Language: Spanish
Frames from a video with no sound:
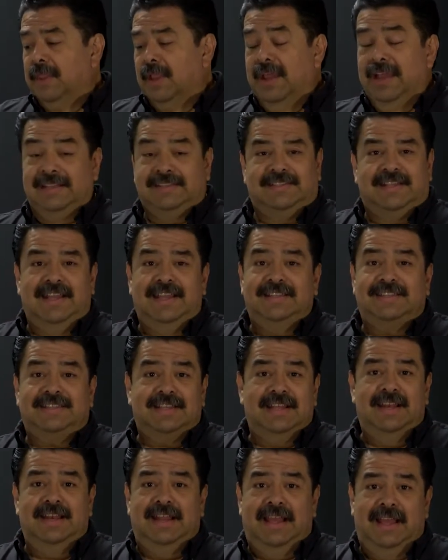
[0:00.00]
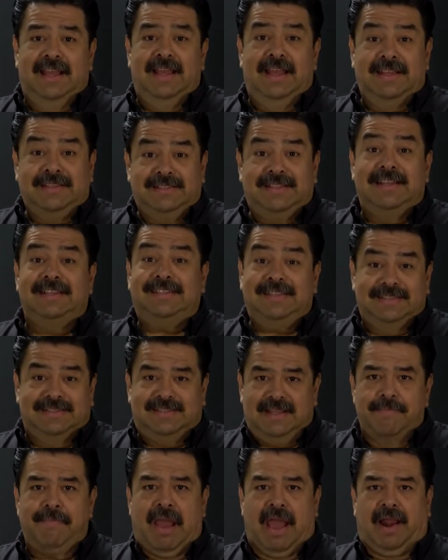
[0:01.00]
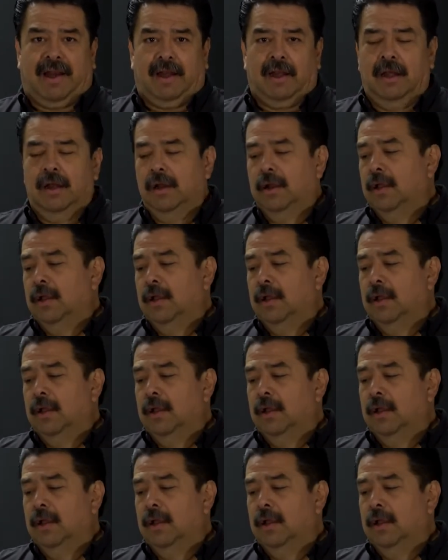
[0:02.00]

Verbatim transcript: Este es, el, eh, este es este mar.